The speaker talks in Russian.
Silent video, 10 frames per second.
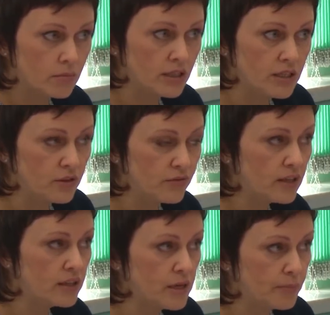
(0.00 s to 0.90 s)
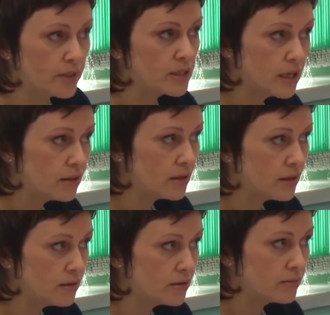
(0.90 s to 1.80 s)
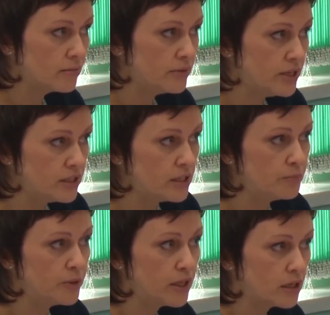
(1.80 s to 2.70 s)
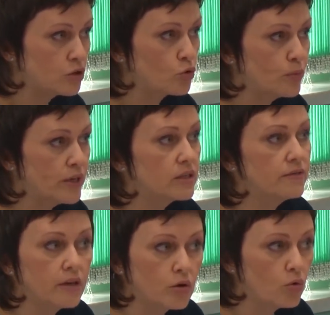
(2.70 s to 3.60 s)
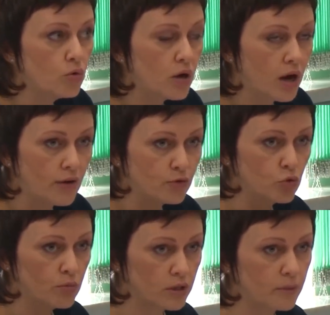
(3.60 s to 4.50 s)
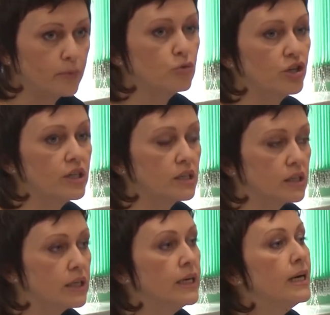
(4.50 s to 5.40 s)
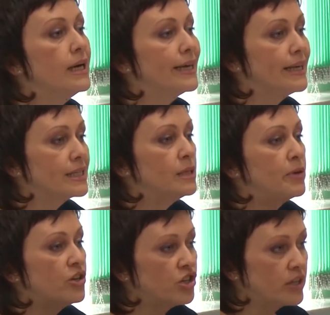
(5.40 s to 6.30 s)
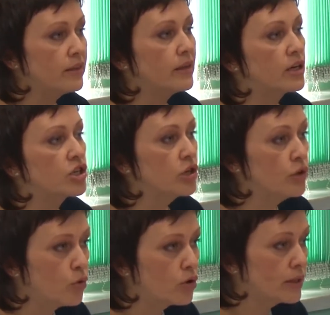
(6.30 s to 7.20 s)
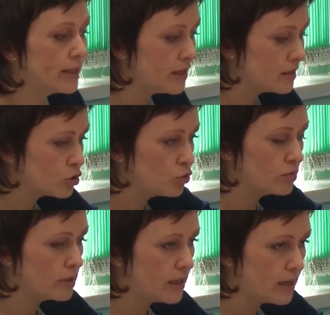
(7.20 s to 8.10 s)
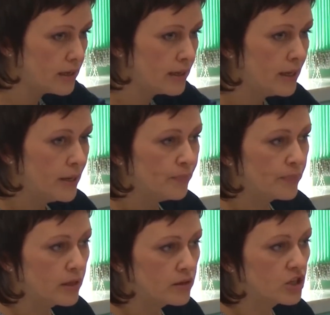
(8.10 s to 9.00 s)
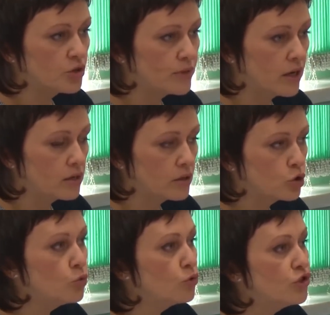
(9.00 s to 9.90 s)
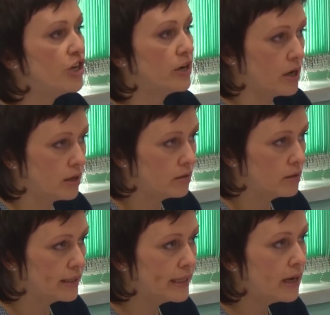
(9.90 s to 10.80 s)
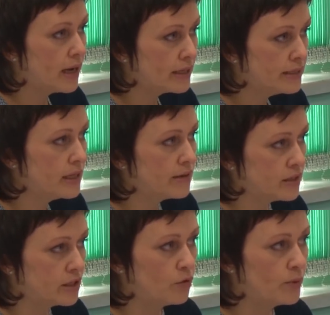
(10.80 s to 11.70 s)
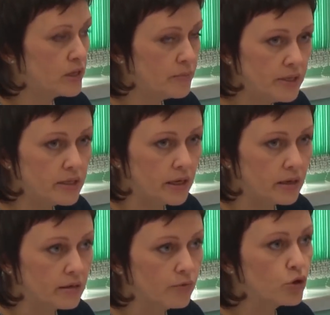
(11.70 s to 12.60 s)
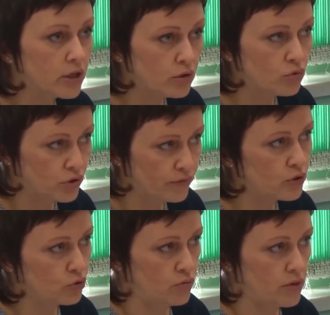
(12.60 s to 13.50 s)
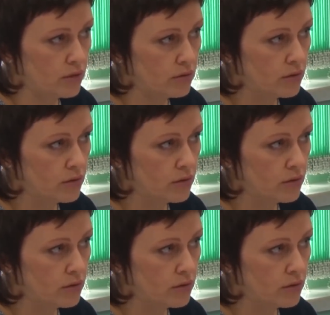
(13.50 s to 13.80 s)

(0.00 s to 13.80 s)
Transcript: 1, 2, 3 процента, 10-15 рублей сверху, а в суммах-то получается это, если пересчитать на кошелек, на, на, скажем так, сумму чека, для отдельно взятого потребителя, вот это уже весомо.